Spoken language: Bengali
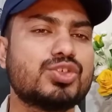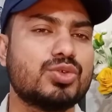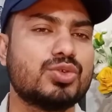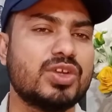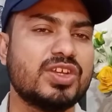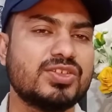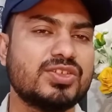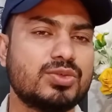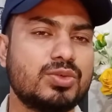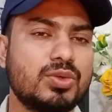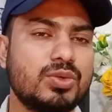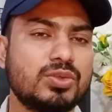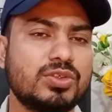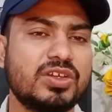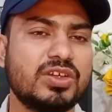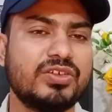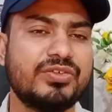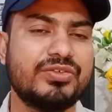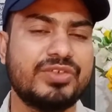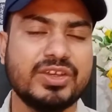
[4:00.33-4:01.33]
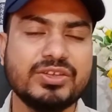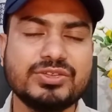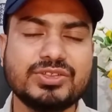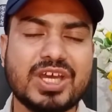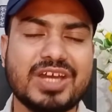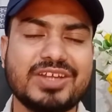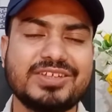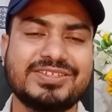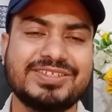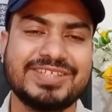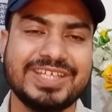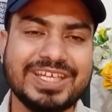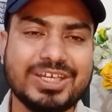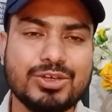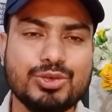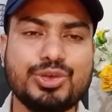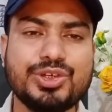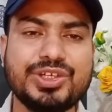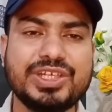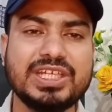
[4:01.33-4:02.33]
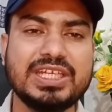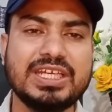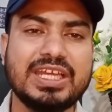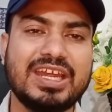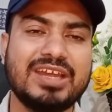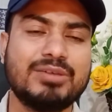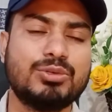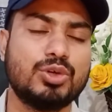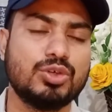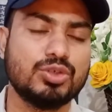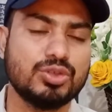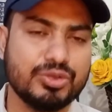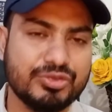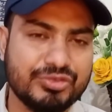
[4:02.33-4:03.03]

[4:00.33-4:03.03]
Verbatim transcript: স্টোরেজগুলোতে ফিউচার সিকিউরিটি এবং